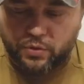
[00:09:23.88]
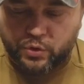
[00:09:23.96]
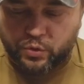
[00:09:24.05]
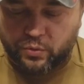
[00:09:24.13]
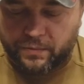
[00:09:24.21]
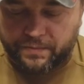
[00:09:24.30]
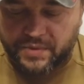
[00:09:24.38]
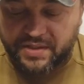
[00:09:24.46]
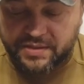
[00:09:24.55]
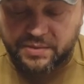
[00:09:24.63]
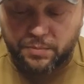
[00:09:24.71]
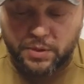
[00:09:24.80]
еще
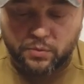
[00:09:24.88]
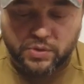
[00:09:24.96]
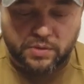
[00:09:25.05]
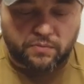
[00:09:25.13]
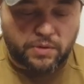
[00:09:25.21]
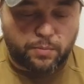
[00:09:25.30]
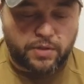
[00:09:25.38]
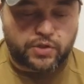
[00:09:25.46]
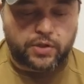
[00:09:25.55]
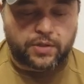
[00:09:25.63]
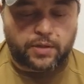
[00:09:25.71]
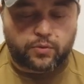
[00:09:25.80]
из минусов
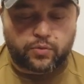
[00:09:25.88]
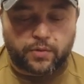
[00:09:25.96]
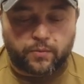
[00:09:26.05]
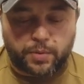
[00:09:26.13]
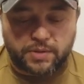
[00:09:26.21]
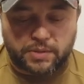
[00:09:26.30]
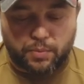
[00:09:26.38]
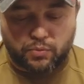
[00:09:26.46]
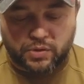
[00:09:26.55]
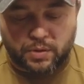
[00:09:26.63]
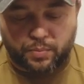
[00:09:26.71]
небольших, которые, в принципе, можно